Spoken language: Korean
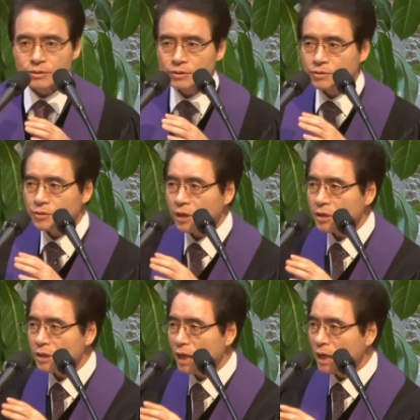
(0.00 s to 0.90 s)

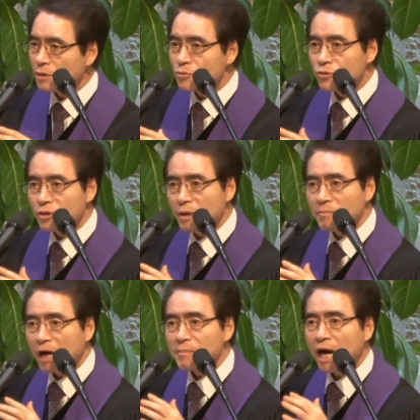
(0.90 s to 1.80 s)
세리가 주님의
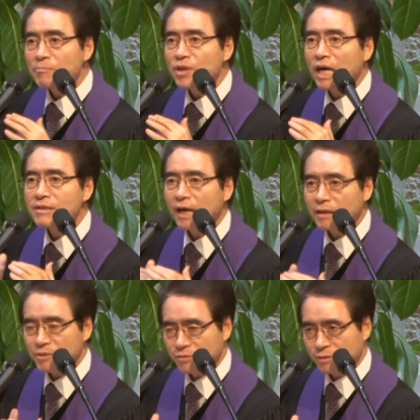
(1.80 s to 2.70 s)
마음에 합당한
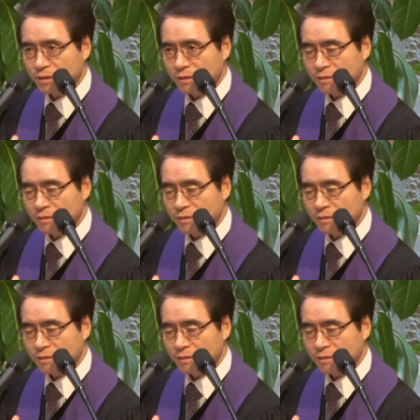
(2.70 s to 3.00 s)
사람이었어요.